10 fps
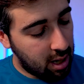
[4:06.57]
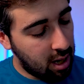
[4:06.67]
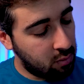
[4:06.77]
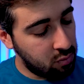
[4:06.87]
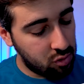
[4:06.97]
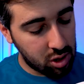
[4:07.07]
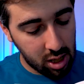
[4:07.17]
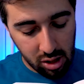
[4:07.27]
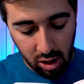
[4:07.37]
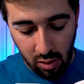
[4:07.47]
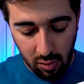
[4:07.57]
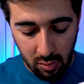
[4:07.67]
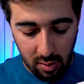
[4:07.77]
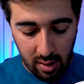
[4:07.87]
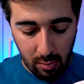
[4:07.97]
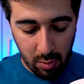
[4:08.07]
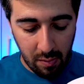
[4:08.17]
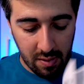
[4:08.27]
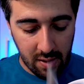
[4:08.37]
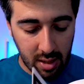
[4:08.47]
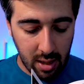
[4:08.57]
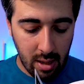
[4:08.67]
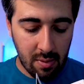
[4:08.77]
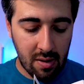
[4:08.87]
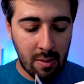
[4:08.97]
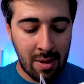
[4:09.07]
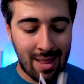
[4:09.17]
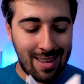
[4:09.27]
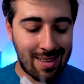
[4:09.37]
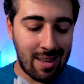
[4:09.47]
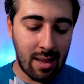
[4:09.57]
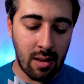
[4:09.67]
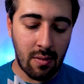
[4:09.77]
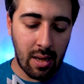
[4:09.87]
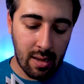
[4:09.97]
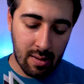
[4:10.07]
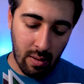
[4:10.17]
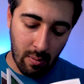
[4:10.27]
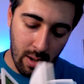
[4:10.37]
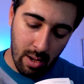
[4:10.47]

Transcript: e é um dos guias que nós utilizamos para fazer precisamente essa identificação.